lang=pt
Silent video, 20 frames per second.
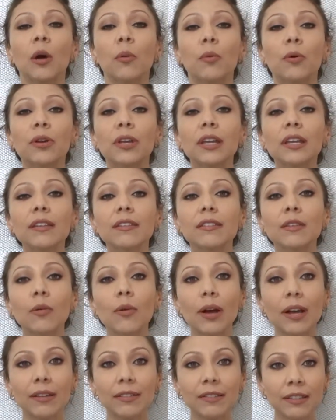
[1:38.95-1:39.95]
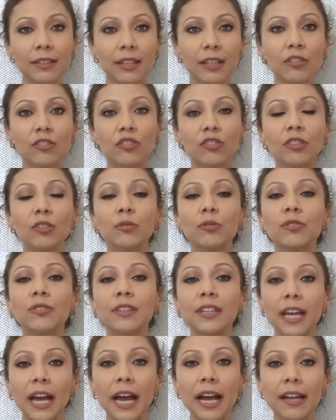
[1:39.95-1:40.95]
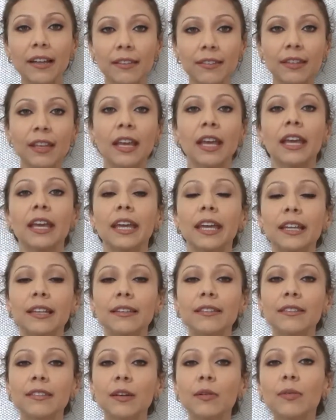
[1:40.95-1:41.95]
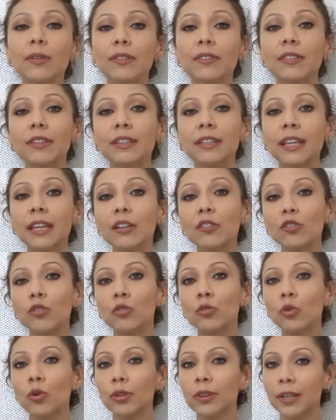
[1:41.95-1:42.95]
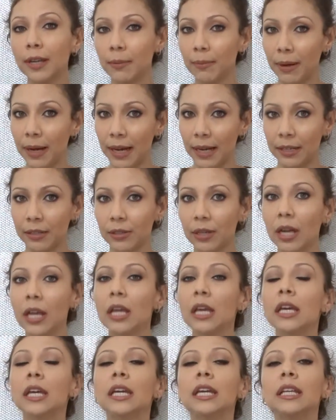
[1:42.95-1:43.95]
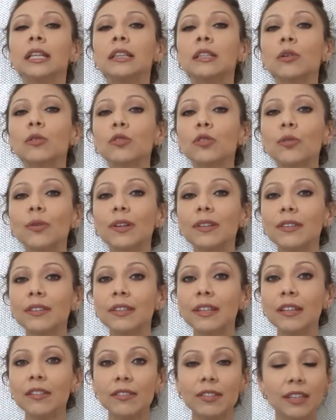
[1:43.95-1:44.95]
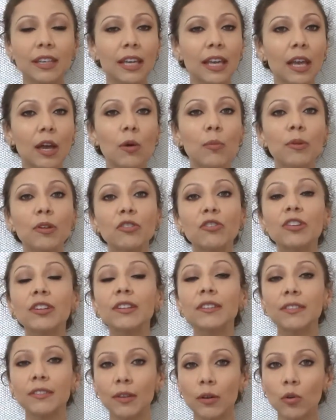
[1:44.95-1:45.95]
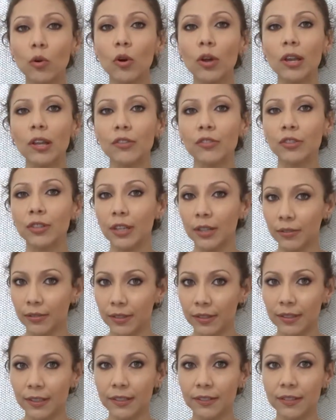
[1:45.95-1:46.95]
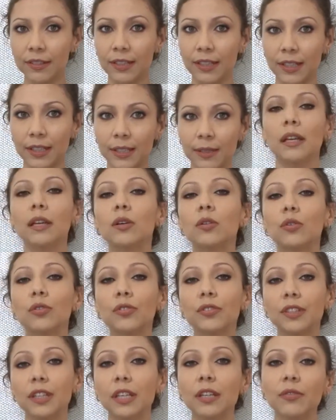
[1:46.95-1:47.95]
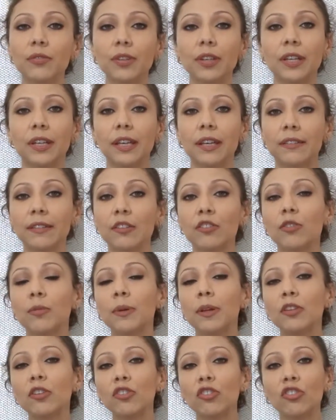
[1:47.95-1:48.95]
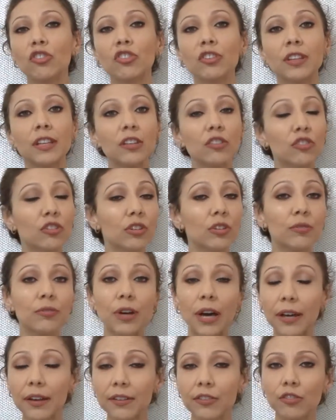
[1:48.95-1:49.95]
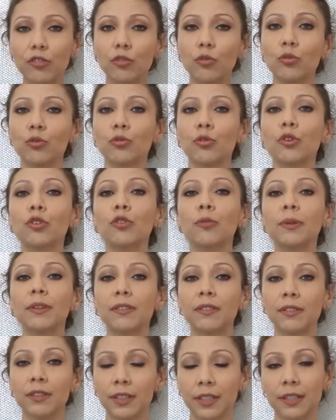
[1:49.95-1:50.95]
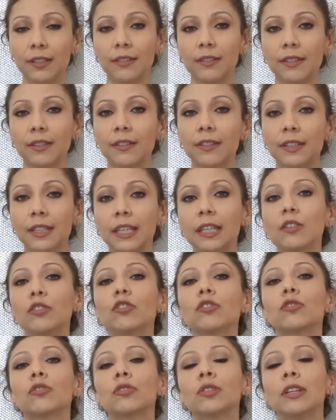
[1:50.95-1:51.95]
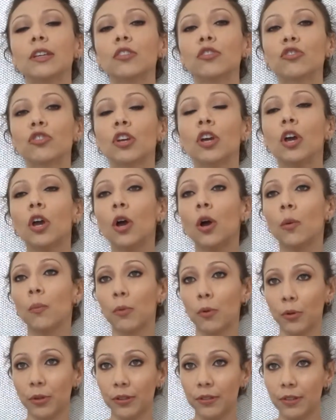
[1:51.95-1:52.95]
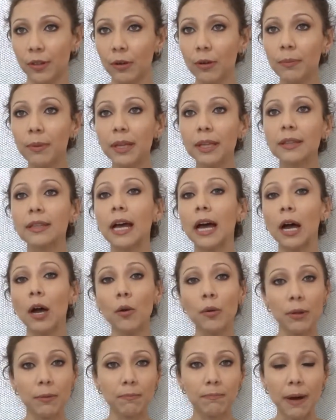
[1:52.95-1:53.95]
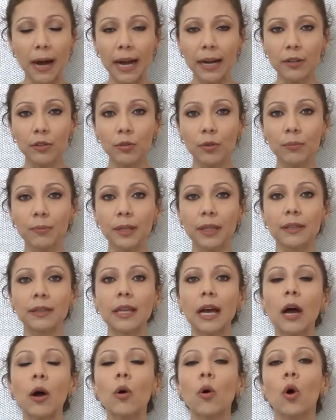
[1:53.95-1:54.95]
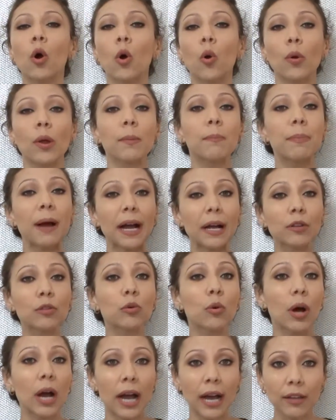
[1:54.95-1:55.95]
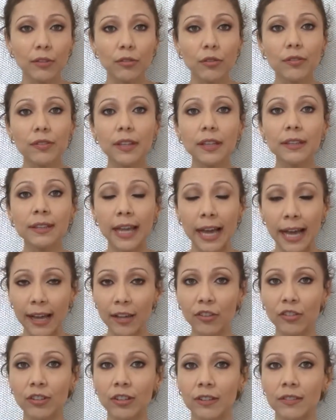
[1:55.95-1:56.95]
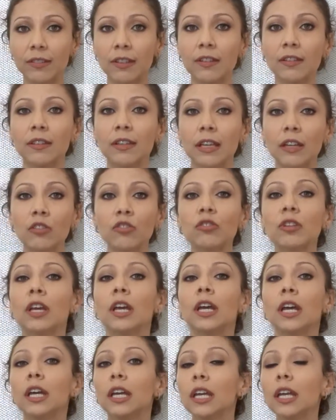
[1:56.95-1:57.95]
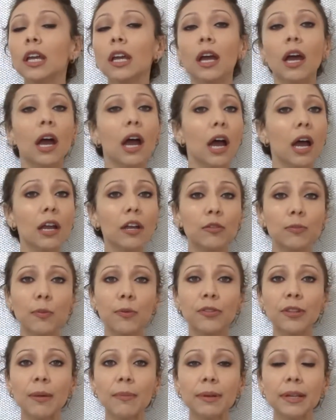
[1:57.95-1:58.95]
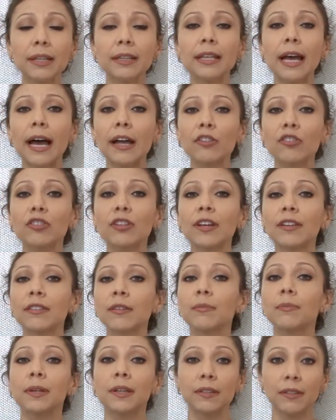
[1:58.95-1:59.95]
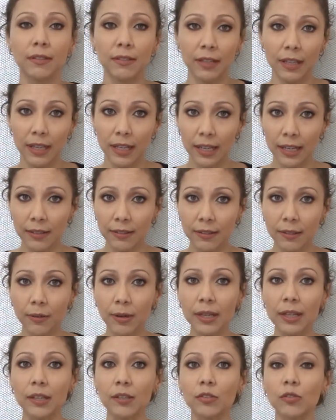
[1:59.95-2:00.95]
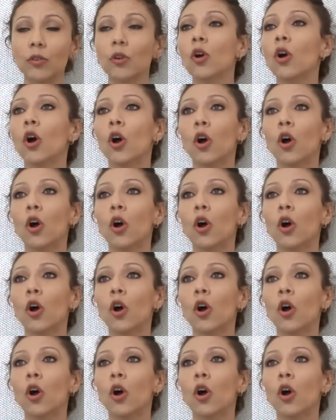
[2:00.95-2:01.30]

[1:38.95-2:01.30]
Porque eles são acidentes industriais, eles são acidentes do trabalho. Então são acidentes que realmente eles são correlacionados entre si. Inclusive, recentemente a gente tem tido várias discussões sobre esses grandes acidentes, desde poluição ambiental, impacto ambiental, o impacto à sociedade desses acidentes e a responsabilidade das empresas em relação a isso.